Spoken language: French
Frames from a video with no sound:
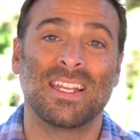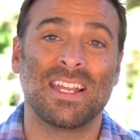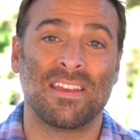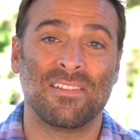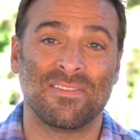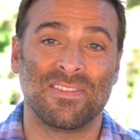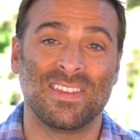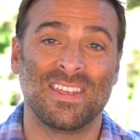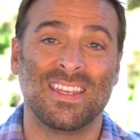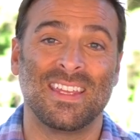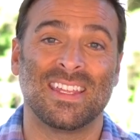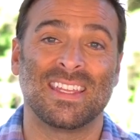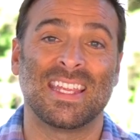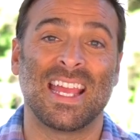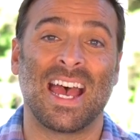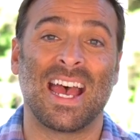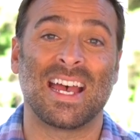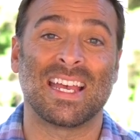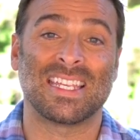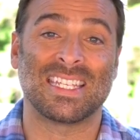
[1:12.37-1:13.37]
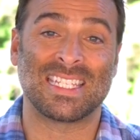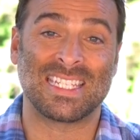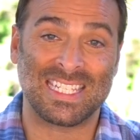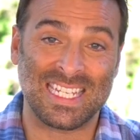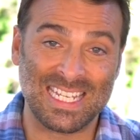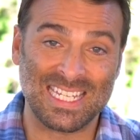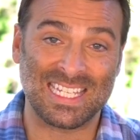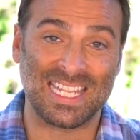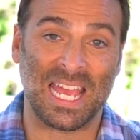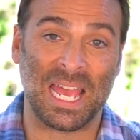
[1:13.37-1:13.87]
la vie dans
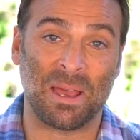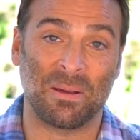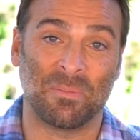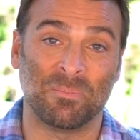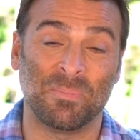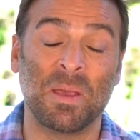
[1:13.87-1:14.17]
ses termes,